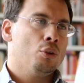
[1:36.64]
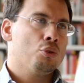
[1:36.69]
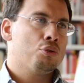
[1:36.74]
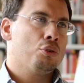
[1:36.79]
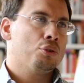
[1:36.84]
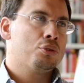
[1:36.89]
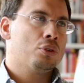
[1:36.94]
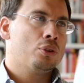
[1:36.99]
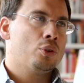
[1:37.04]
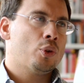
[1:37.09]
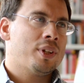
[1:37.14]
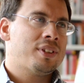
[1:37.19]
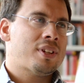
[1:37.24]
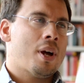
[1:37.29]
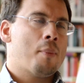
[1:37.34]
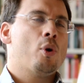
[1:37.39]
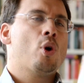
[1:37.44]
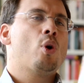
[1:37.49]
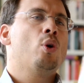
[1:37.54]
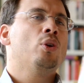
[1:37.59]
Nosotros no
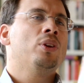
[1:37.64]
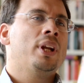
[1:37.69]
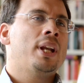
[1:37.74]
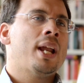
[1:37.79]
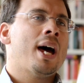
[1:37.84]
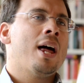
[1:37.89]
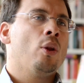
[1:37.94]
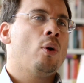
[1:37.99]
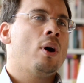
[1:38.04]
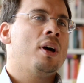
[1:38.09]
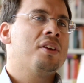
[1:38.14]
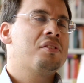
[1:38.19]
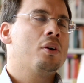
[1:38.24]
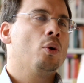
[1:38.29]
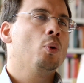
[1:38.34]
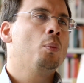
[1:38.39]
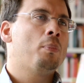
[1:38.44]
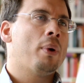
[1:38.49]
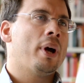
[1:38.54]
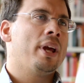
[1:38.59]
estamos condenados a
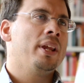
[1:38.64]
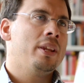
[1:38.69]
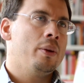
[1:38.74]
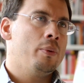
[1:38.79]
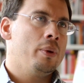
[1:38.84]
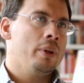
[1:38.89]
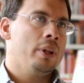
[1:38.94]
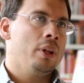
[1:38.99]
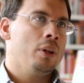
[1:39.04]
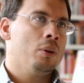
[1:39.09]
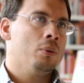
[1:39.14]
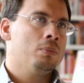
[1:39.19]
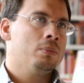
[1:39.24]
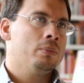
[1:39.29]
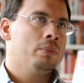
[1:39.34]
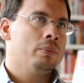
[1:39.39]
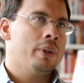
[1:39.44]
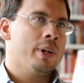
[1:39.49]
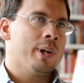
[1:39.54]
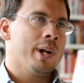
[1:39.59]
ser un país dividido.
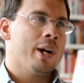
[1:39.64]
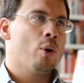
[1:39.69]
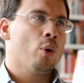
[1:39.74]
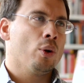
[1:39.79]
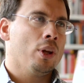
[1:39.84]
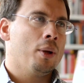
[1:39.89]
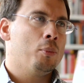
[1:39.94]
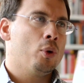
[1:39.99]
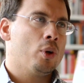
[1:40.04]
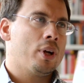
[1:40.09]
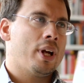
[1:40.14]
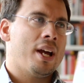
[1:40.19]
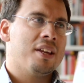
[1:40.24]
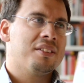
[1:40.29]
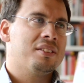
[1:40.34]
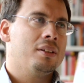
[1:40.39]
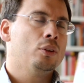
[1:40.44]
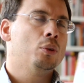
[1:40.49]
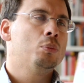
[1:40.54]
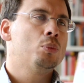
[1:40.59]
Y recordemos que
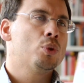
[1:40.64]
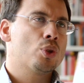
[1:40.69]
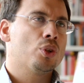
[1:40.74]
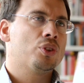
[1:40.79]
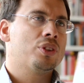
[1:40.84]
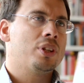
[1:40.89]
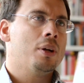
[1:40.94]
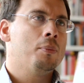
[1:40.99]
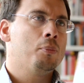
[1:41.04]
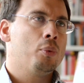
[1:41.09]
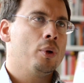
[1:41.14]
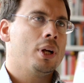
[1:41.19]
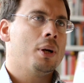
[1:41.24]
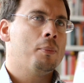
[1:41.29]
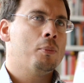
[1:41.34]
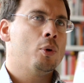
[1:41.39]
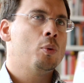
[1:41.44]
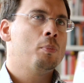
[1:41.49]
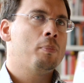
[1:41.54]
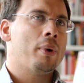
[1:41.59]
hace no mucho tiempo
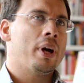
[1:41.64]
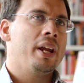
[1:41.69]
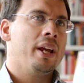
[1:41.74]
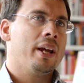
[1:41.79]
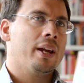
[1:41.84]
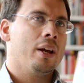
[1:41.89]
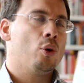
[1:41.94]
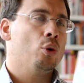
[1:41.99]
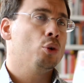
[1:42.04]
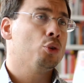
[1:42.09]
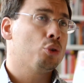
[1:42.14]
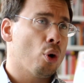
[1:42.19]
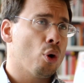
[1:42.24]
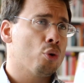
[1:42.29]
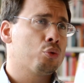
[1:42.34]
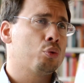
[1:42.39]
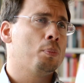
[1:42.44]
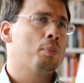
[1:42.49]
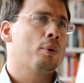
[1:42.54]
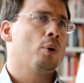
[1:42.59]
éramos un país que con
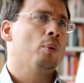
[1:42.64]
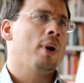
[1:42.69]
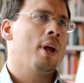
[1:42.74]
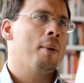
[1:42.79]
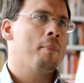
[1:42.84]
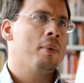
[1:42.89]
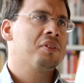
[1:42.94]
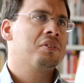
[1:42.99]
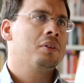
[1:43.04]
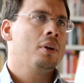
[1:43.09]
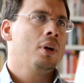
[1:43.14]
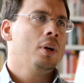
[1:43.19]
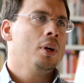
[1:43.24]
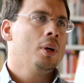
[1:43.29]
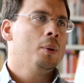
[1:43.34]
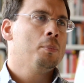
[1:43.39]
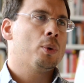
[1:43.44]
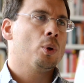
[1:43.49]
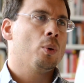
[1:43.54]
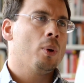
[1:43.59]
todos sus problemas,
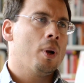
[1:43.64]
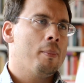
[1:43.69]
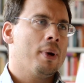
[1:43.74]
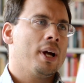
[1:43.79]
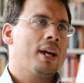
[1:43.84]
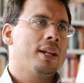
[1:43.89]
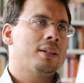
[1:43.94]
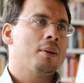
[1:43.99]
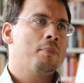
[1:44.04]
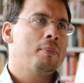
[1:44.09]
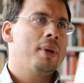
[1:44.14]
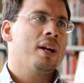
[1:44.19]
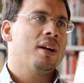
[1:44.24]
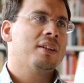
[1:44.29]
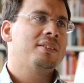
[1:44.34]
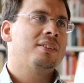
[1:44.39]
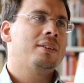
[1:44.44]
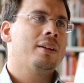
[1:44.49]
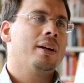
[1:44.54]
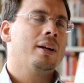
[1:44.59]
problemas que también
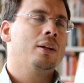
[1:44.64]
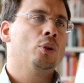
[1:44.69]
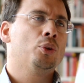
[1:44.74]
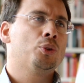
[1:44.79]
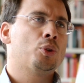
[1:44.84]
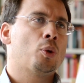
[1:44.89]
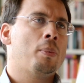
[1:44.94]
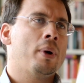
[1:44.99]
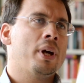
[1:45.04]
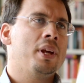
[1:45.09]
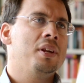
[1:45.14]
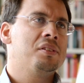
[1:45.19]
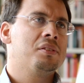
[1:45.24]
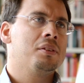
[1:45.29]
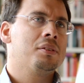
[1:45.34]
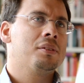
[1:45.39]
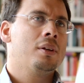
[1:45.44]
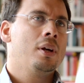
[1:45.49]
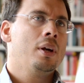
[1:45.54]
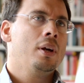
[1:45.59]
existen en otros
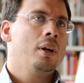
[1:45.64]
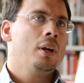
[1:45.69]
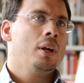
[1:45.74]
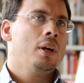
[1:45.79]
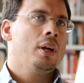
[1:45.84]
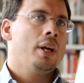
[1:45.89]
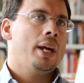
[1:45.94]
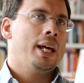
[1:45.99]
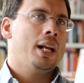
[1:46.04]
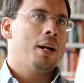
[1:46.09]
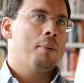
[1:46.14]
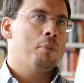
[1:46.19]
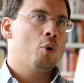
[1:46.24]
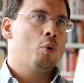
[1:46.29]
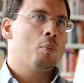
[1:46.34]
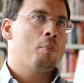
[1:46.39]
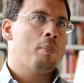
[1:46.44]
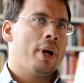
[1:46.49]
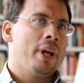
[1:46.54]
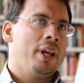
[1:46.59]
países,
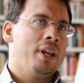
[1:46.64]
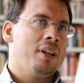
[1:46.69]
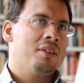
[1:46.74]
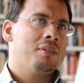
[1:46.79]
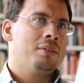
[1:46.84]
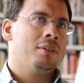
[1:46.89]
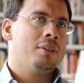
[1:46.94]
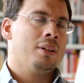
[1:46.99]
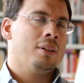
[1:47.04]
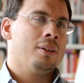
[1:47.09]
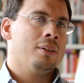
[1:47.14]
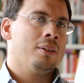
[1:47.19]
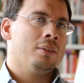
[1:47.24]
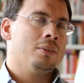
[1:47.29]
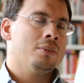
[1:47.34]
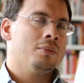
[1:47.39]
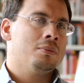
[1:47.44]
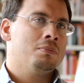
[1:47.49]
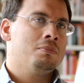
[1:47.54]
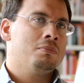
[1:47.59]
éramos un país
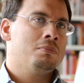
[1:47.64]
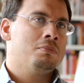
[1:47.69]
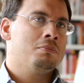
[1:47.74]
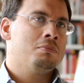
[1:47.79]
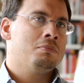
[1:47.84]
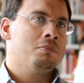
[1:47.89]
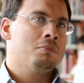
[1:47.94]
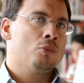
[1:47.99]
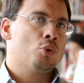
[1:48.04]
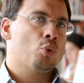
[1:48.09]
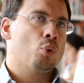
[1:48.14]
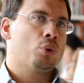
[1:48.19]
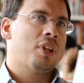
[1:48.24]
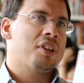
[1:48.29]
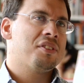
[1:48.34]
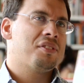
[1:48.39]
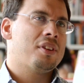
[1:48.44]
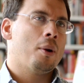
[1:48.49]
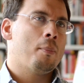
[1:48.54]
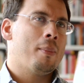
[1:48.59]
eh,
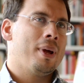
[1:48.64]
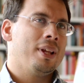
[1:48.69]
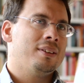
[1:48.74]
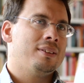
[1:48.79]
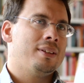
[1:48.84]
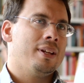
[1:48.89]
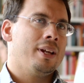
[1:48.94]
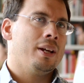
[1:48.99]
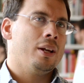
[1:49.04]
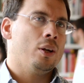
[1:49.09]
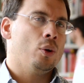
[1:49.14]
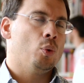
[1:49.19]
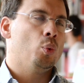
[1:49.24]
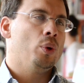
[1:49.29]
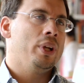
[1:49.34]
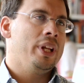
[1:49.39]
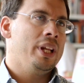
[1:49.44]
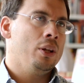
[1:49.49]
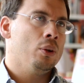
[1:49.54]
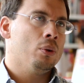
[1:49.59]
sustancialmente
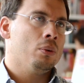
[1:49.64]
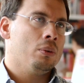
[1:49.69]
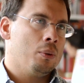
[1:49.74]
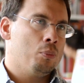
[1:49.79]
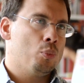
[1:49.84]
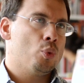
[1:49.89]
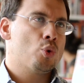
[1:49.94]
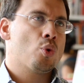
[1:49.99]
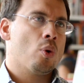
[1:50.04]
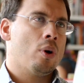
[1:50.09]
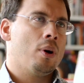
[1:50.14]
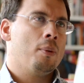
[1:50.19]
unido en muchos